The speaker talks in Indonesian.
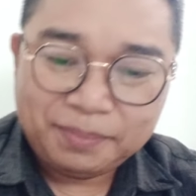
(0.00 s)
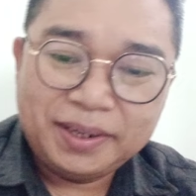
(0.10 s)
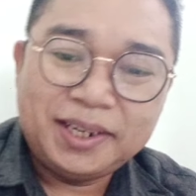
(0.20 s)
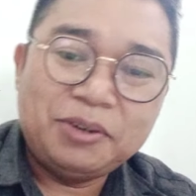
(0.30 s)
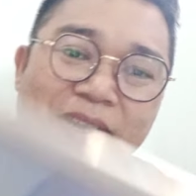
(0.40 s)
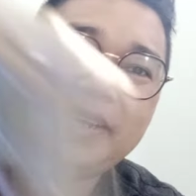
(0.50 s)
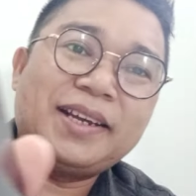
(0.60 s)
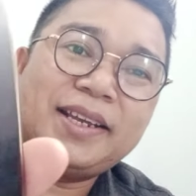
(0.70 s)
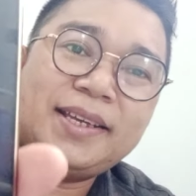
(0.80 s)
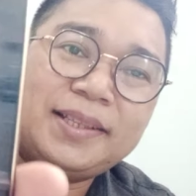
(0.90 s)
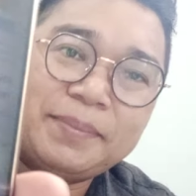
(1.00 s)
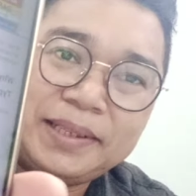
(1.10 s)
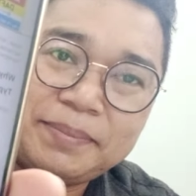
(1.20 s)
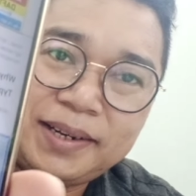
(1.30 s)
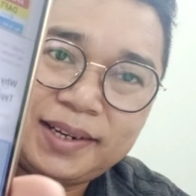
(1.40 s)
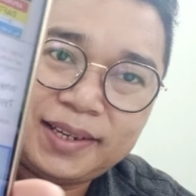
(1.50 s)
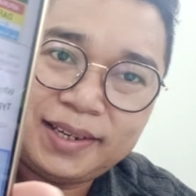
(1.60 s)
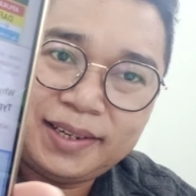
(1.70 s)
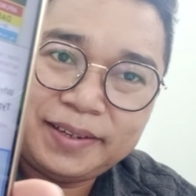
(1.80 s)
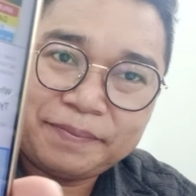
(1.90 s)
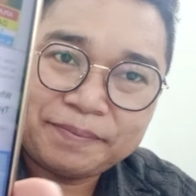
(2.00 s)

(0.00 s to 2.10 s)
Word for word: Media luar negeri, teman-teman ya.